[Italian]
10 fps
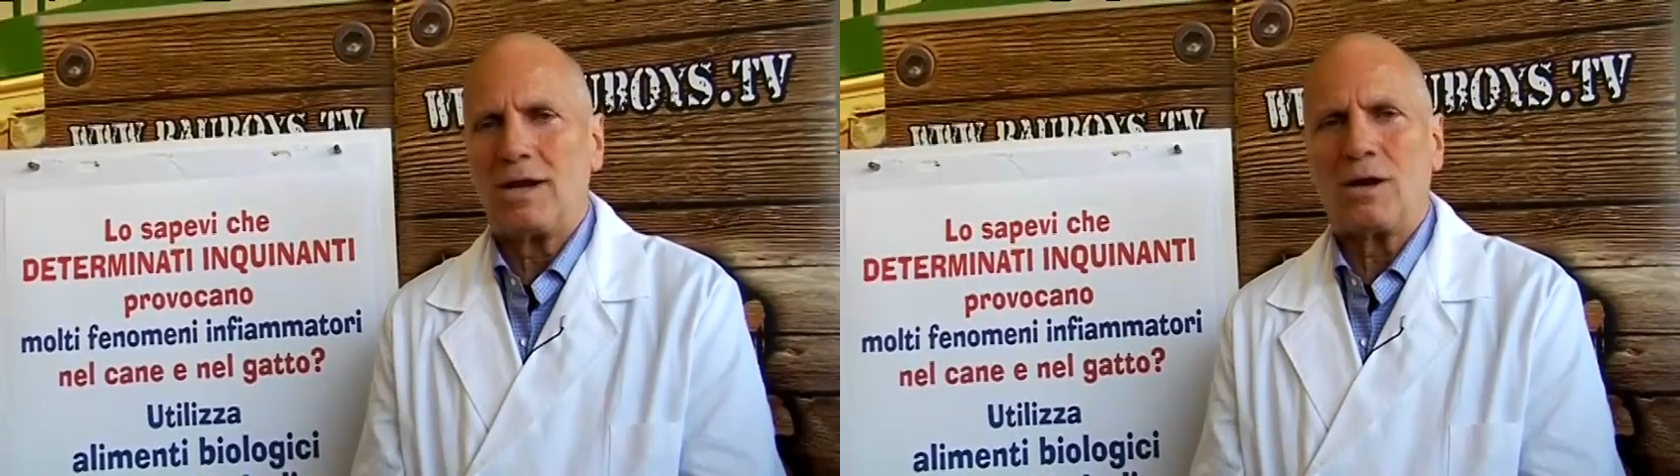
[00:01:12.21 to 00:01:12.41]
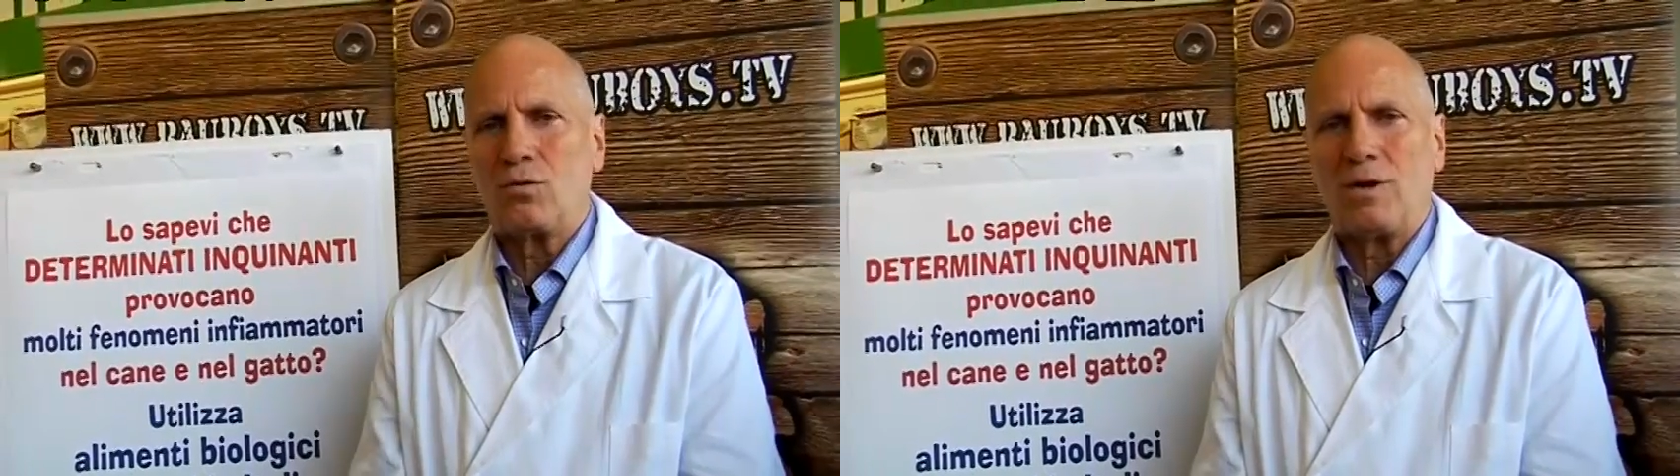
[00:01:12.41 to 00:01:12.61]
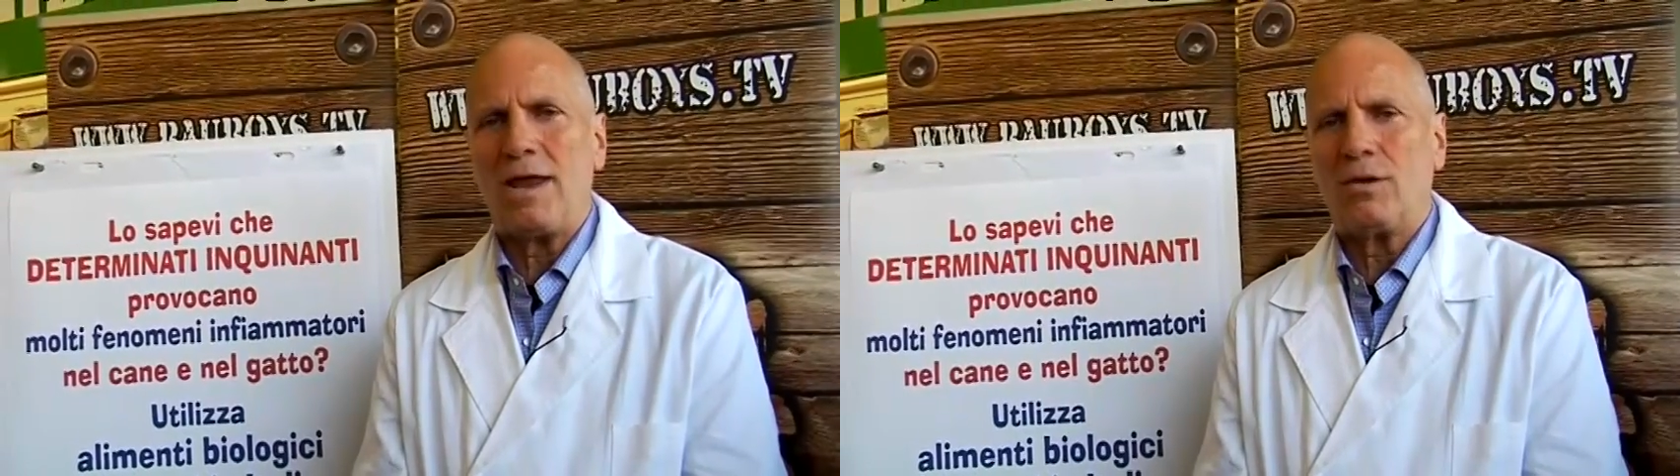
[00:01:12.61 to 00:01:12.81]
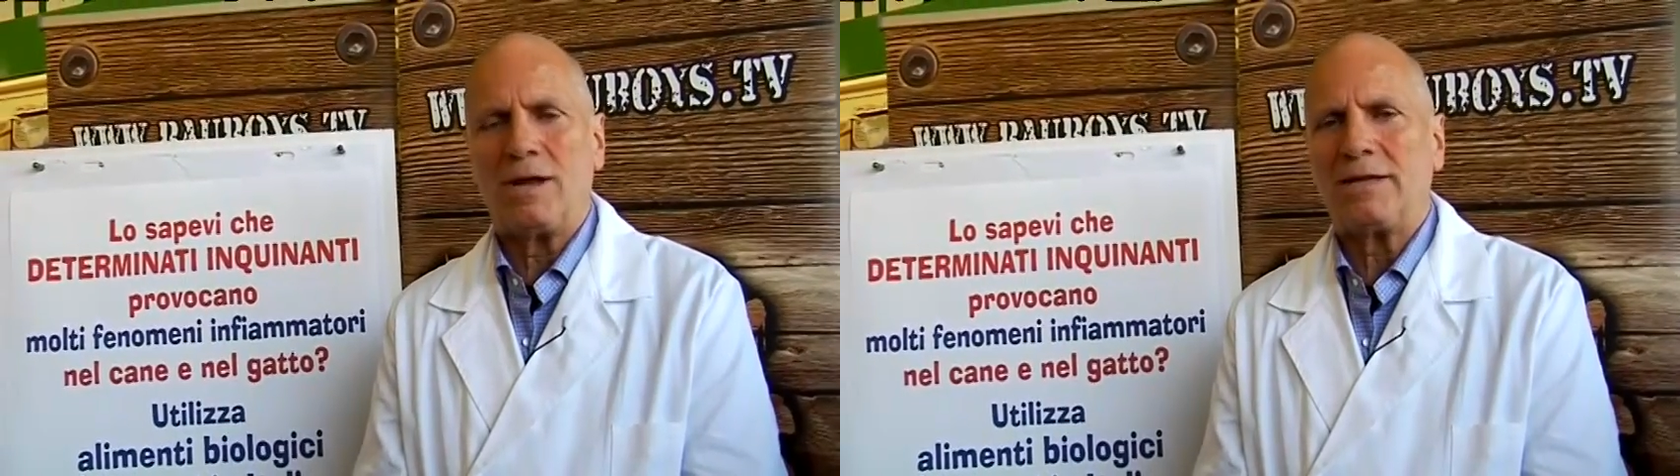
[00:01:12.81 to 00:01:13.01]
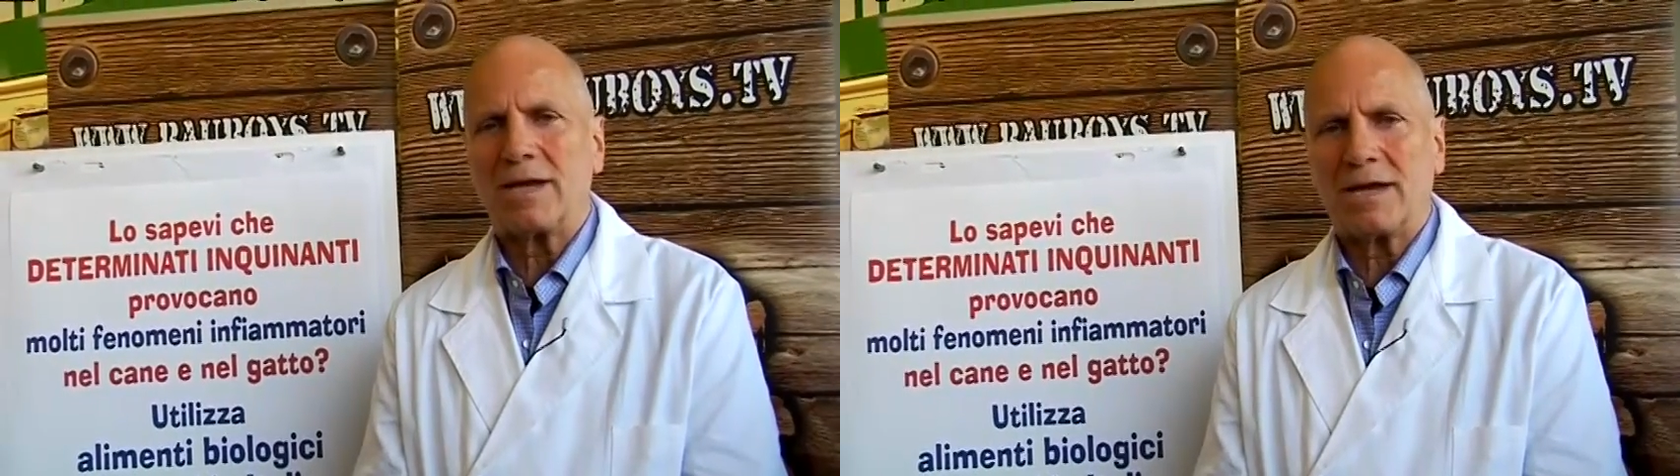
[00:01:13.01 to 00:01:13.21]
del coniglio,
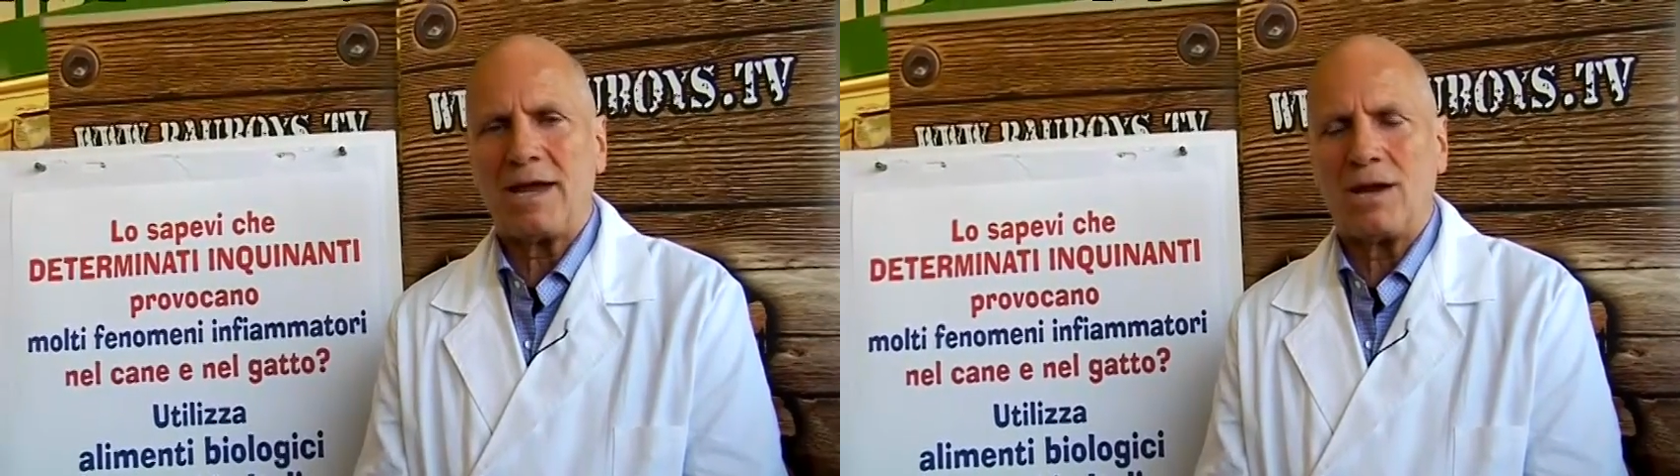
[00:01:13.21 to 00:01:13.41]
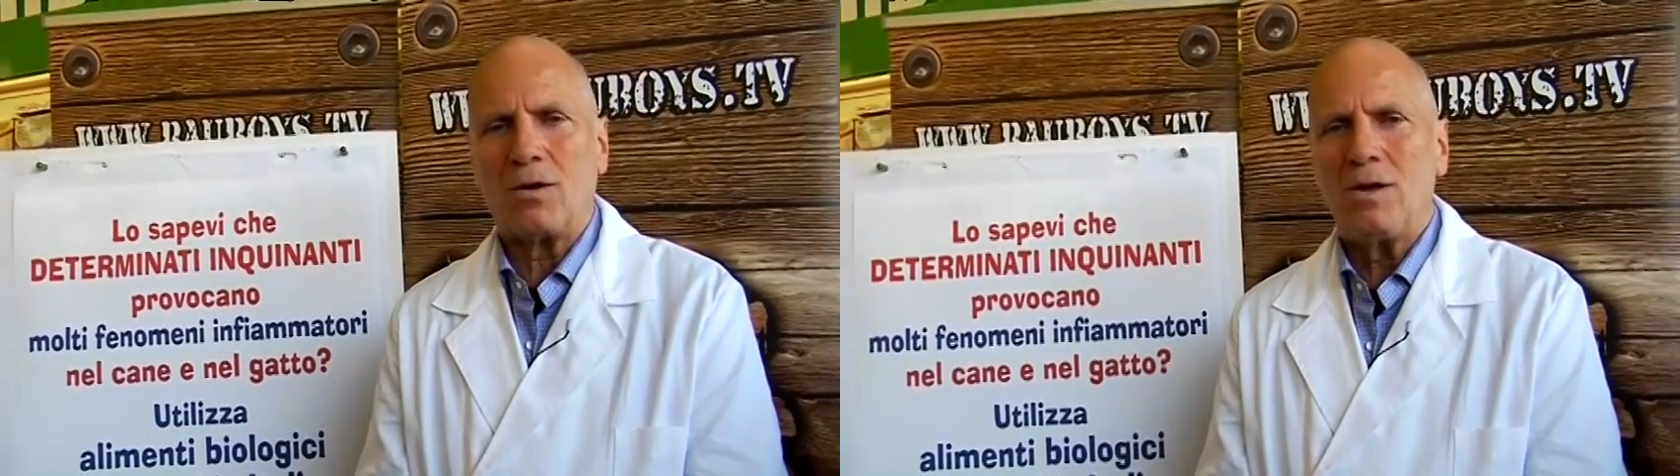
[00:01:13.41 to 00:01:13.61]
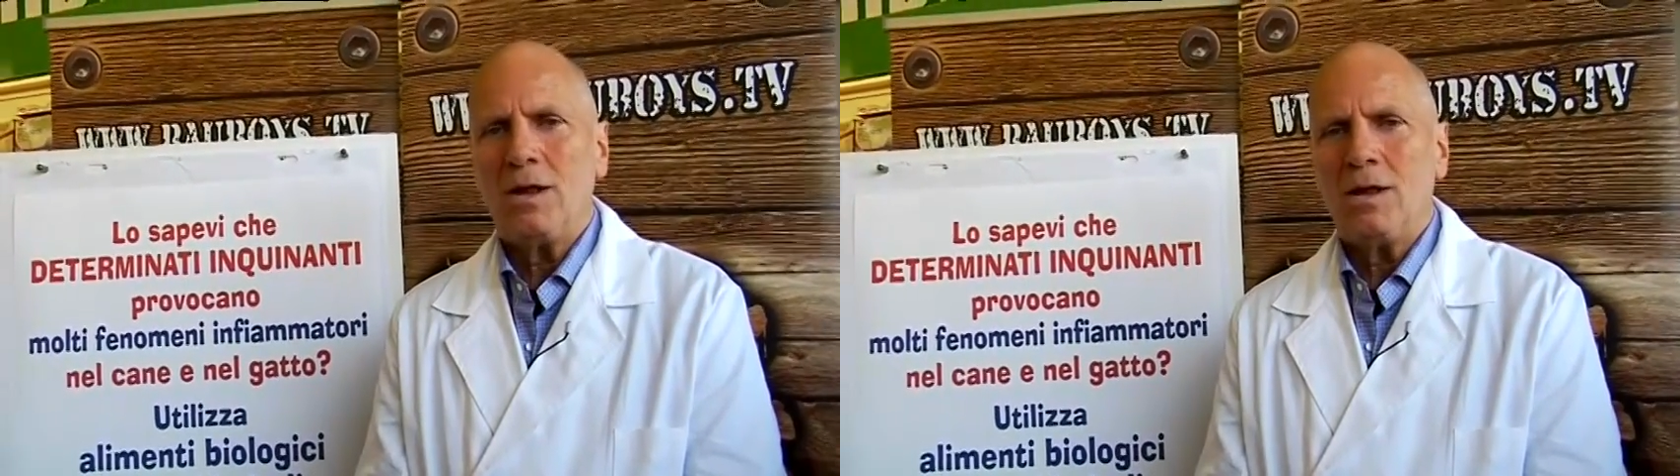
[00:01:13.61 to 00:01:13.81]
del tacchino,